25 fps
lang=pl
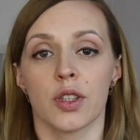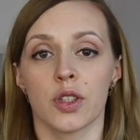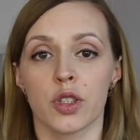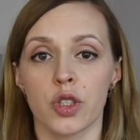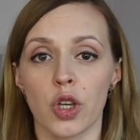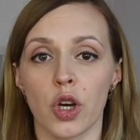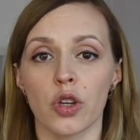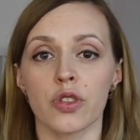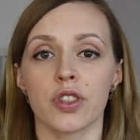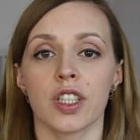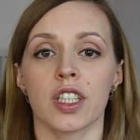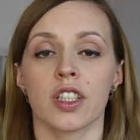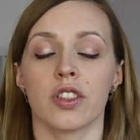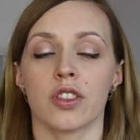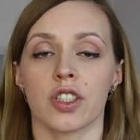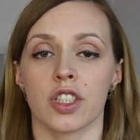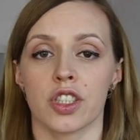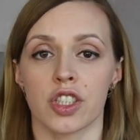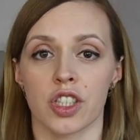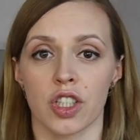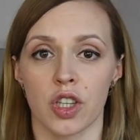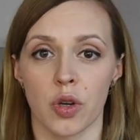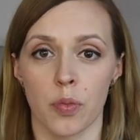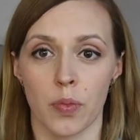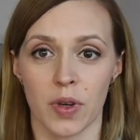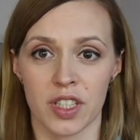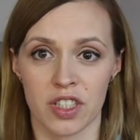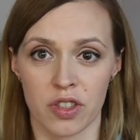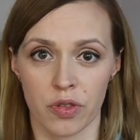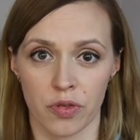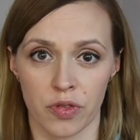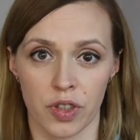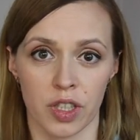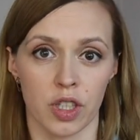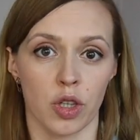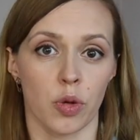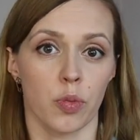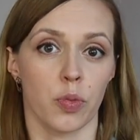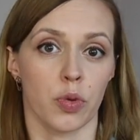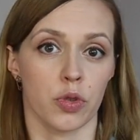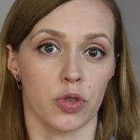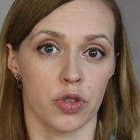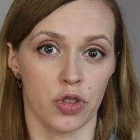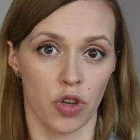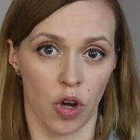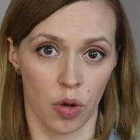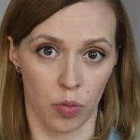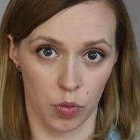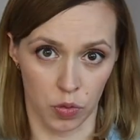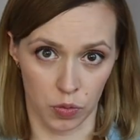do tego naszego bazowego
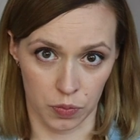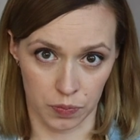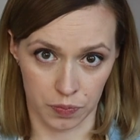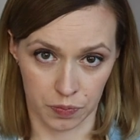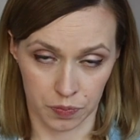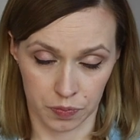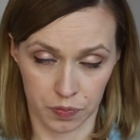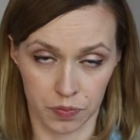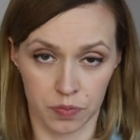poziomu.